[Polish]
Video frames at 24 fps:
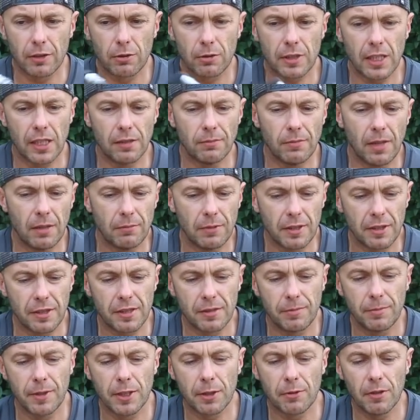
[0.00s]
tutaj mamy
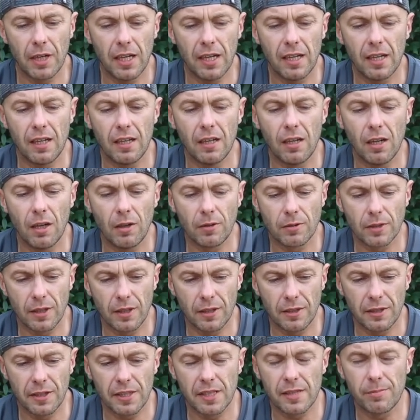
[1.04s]
śmigła low
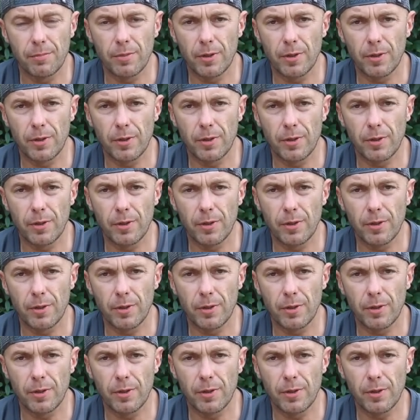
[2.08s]
noise